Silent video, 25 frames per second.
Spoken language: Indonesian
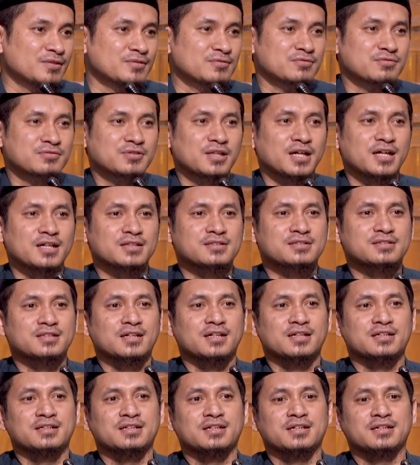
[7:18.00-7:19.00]
Ustadz
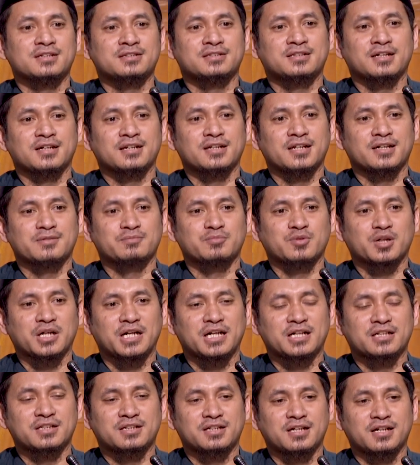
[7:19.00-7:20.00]
saya dalam
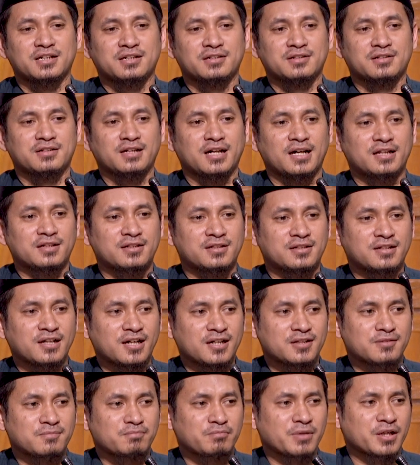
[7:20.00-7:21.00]
keadaan dan
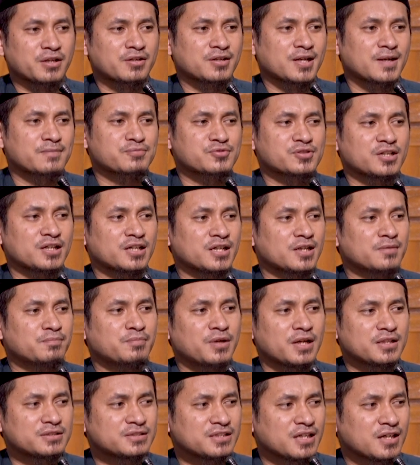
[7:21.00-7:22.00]
dan makeup saya
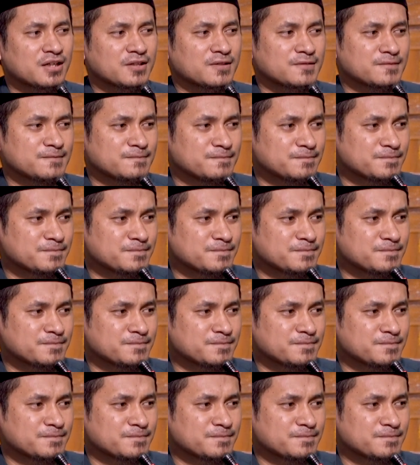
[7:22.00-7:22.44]
banyak